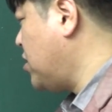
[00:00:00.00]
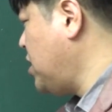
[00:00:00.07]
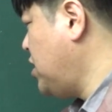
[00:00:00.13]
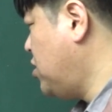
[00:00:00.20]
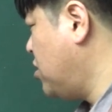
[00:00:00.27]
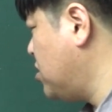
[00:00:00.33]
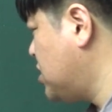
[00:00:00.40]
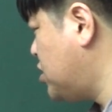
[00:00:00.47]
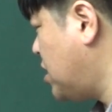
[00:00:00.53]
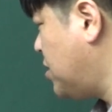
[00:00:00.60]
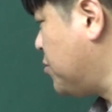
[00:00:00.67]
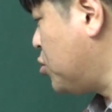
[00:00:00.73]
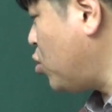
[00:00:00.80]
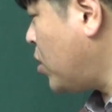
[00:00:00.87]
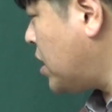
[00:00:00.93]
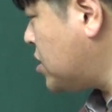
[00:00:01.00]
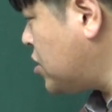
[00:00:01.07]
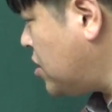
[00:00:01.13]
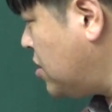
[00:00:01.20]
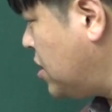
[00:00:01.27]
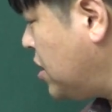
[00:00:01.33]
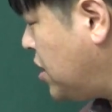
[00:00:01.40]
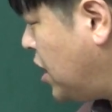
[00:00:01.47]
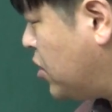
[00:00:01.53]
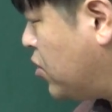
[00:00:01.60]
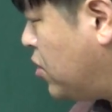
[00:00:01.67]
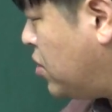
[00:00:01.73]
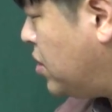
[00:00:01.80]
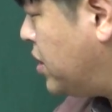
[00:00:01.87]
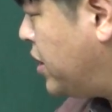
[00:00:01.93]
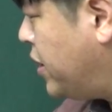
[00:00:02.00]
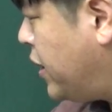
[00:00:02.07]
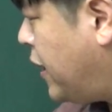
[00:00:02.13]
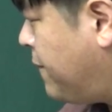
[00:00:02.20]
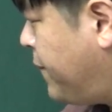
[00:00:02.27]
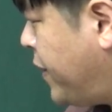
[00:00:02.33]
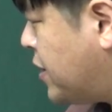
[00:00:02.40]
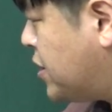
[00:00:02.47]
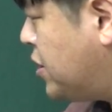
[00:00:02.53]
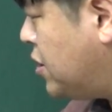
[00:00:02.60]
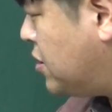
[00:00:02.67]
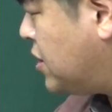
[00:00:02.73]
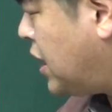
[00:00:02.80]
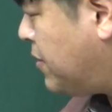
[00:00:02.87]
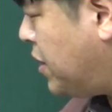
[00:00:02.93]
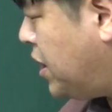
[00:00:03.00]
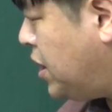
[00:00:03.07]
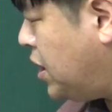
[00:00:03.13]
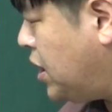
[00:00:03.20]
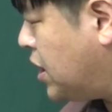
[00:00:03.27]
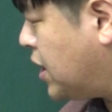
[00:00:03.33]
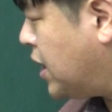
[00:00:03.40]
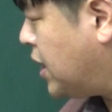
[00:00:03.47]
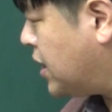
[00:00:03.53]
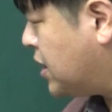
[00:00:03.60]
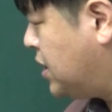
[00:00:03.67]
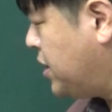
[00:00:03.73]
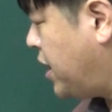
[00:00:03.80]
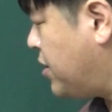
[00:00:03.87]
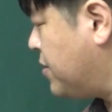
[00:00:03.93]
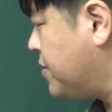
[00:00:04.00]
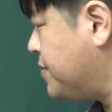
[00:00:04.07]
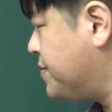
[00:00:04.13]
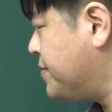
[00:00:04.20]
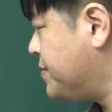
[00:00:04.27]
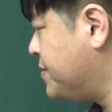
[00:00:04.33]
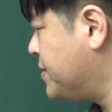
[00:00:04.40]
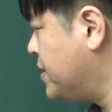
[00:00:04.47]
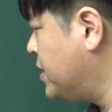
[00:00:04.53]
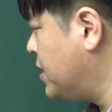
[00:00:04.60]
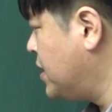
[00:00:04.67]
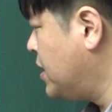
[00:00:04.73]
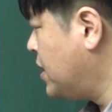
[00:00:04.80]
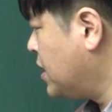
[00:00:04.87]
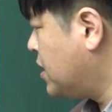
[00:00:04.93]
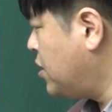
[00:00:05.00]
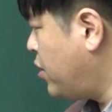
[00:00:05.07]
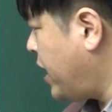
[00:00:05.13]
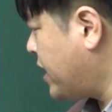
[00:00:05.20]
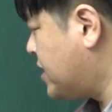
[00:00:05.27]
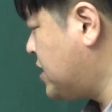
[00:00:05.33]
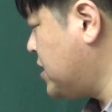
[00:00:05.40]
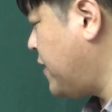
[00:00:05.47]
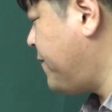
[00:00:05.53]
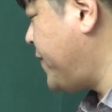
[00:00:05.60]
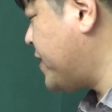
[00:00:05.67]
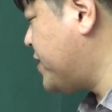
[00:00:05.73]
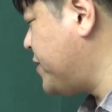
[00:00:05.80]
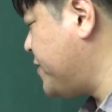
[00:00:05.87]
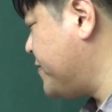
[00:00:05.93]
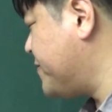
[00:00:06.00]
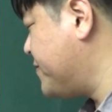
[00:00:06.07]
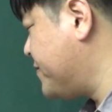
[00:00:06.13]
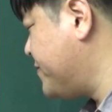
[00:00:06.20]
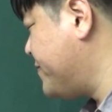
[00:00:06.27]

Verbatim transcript: 거 이거 시도하면 똑같죠? 얘도 fx요. 그 다음에 1이니까 그대로 그대로 x, fx요.